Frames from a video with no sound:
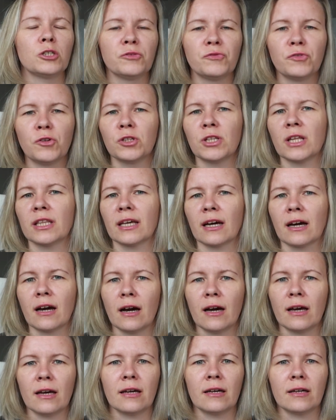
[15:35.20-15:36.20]
чего она
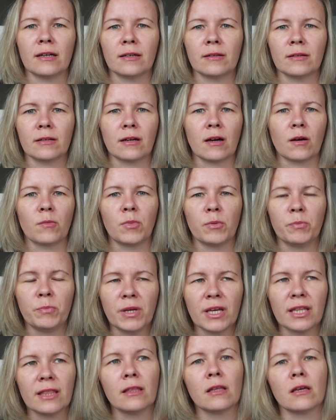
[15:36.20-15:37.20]
такая, как бы,
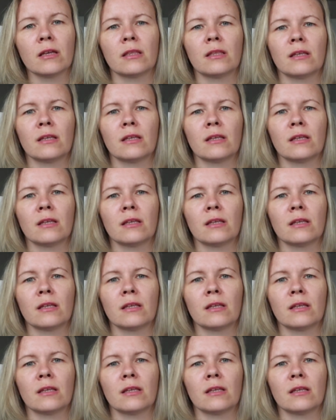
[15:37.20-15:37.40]
бедная